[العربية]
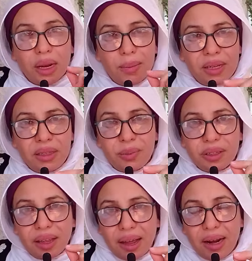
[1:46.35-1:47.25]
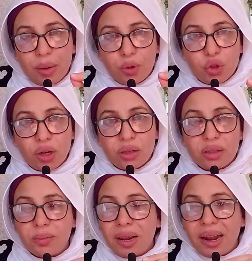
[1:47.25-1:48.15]
البنت بتتعلق
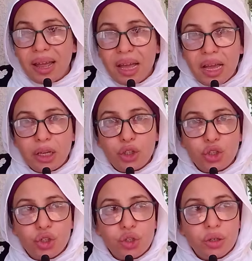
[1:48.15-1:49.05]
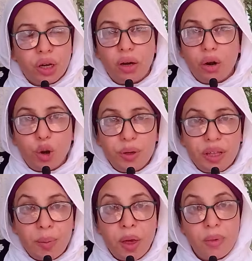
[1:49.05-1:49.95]
بشخص ملهاش علاقة بيه
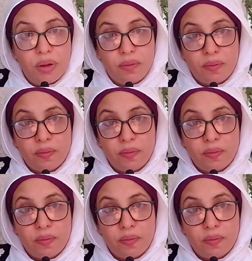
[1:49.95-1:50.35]
تماما